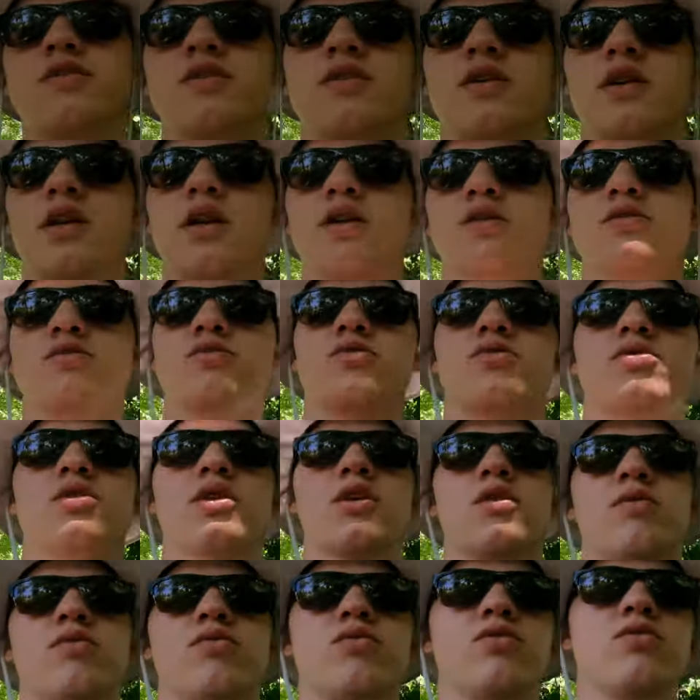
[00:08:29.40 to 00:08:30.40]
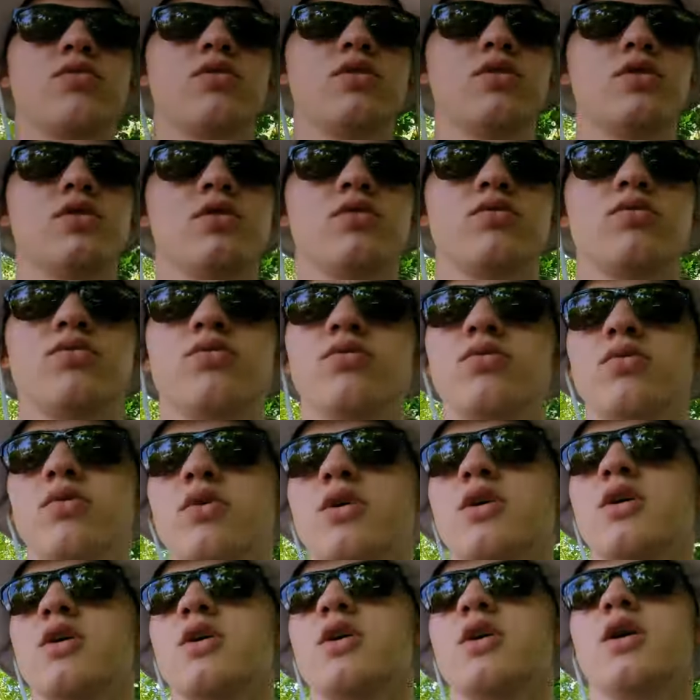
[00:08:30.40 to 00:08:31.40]
разную траву, еду,
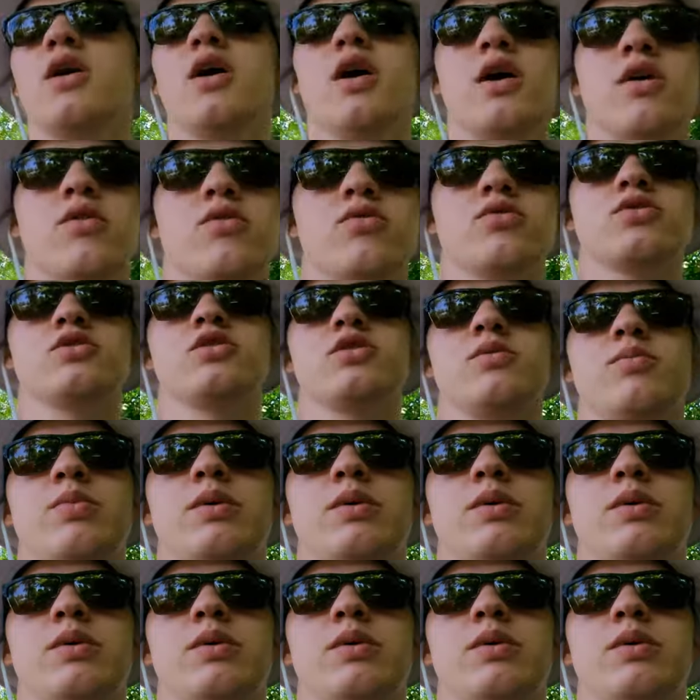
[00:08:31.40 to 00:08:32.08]
огурцы,